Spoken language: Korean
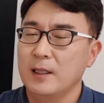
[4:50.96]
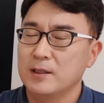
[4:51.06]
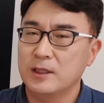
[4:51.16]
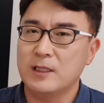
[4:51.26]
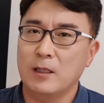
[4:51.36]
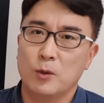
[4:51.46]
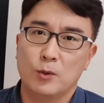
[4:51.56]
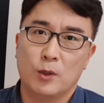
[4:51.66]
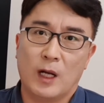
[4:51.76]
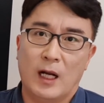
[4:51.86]
직장
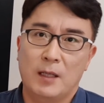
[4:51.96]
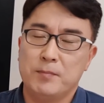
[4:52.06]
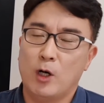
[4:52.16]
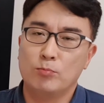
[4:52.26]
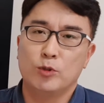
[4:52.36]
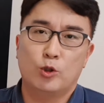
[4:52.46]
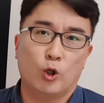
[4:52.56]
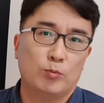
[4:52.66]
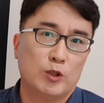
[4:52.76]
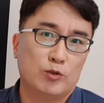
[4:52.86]
동료가 업무
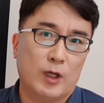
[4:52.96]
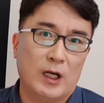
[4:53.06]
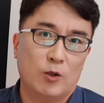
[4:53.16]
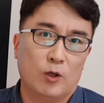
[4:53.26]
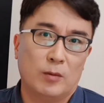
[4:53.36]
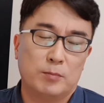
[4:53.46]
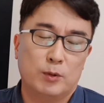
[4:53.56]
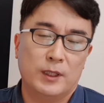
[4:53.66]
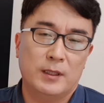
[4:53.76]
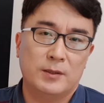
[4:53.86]
도움을 구하고
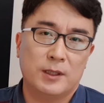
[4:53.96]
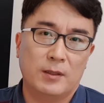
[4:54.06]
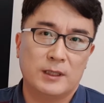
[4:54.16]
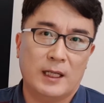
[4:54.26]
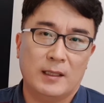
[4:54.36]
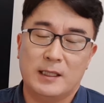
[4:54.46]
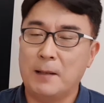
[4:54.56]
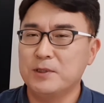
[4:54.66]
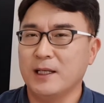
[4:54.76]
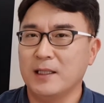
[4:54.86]
본인은 정작
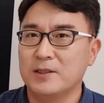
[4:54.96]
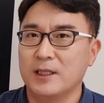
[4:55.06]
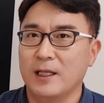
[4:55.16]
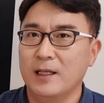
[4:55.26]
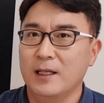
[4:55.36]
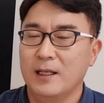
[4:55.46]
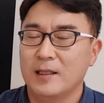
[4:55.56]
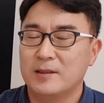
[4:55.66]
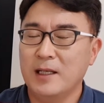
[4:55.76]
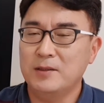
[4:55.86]
얌체같이
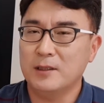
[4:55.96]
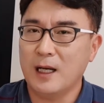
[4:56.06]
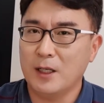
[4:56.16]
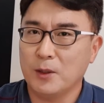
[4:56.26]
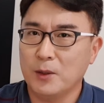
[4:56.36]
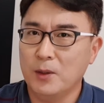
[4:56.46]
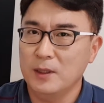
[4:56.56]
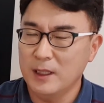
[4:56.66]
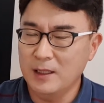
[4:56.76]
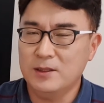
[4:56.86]
데이트를
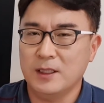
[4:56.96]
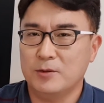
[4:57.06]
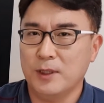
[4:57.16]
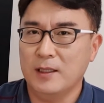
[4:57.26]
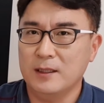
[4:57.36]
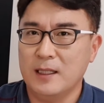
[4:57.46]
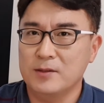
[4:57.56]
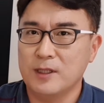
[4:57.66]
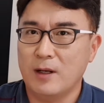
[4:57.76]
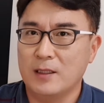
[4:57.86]
하려고 일찍
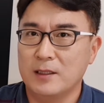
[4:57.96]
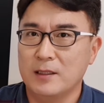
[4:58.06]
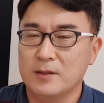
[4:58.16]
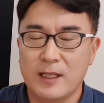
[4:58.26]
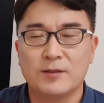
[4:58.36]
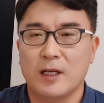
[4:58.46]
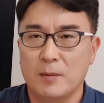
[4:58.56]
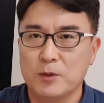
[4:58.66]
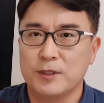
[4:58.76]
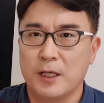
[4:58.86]
퇴근한 상황을 상상해
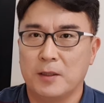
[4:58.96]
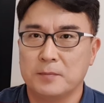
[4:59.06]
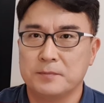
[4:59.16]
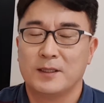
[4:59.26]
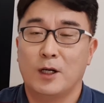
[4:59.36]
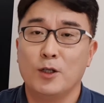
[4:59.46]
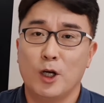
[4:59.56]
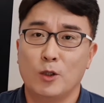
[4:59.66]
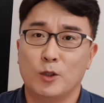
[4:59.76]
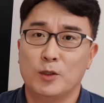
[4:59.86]
보세요. 그런
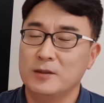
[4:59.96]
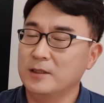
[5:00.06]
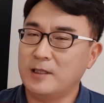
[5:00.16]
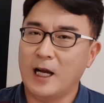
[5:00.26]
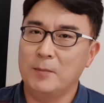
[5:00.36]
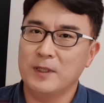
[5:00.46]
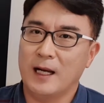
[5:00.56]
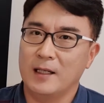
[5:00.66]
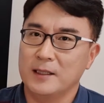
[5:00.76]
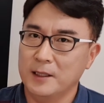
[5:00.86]
경우 그
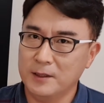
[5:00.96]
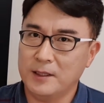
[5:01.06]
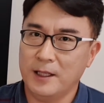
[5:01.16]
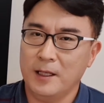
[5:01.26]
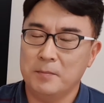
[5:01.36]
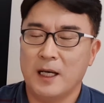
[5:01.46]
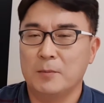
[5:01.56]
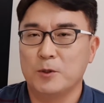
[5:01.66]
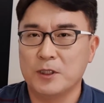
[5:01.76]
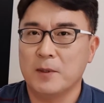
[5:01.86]
다음날 이렇게 말해
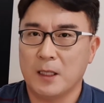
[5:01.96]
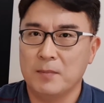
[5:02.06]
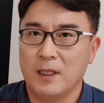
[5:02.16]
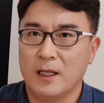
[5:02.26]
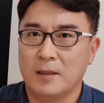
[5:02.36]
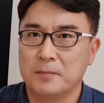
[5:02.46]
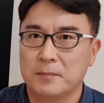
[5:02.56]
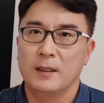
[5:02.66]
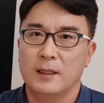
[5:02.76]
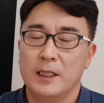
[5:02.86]
보시기 바랍니다.
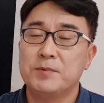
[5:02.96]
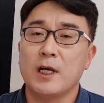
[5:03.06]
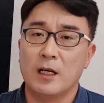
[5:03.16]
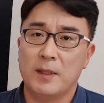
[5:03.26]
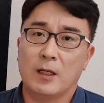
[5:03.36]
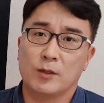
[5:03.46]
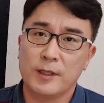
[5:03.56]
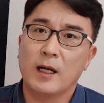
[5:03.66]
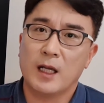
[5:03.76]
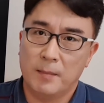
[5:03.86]
입장을 바꿔
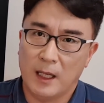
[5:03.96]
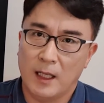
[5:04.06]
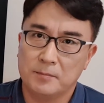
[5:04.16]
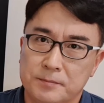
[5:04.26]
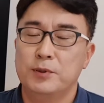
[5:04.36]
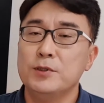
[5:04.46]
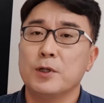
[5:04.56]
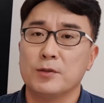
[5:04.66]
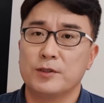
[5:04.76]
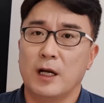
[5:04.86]
생각해 봐. Put
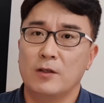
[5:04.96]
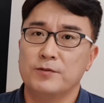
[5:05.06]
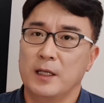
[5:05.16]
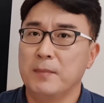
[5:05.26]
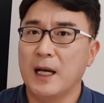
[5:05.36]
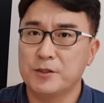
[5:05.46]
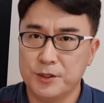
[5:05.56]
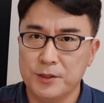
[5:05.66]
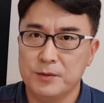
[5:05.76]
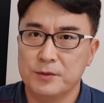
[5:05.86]
yourself in my
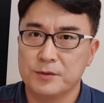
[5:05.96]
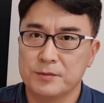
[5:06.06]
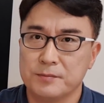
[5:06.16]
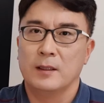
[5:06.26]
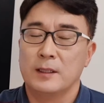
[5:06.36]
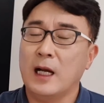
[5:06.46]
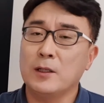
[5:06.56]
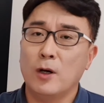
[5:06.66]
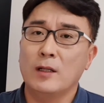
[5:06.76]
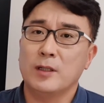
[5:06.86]
shoes. 내가
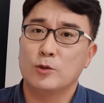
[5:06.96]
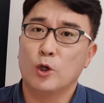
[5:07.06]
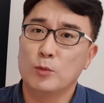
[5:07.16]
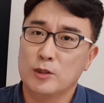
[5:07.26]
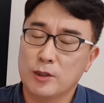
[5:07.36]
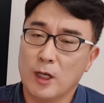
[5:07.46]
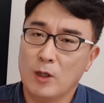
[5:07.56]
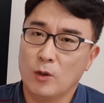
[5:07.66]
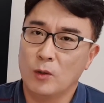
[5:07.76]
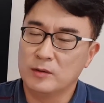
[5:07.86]
너한테 도움을
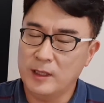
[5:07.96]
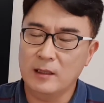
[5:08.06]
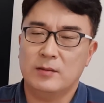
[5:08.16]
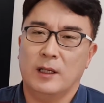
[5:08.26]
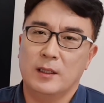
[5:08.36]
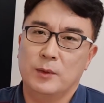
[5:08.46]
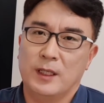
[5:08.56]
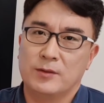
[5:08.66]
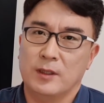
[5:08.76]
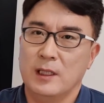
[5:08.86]
청하고 데이트하기
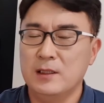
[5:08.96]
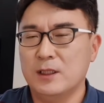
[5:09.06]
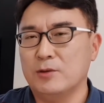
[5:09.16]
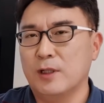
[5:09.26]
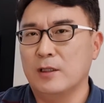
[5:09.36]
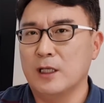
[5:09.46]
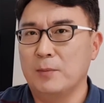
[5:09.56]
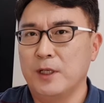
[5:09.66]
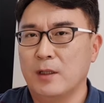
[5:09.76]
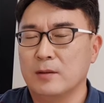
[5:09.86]
위해서 일찍
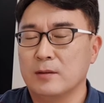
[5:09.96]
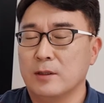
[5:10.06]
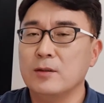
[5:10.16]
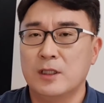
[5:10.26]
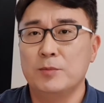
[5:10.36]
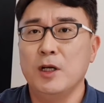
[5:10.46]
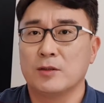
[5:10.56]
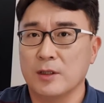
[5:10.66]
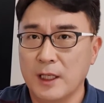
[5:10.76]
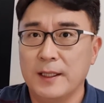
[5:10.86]
퇴근하면 넌 기분이
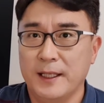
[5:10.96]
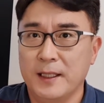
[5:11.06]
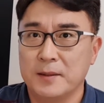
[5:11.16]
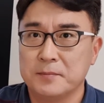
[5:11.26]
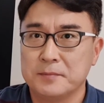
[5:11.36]
어떻겠니?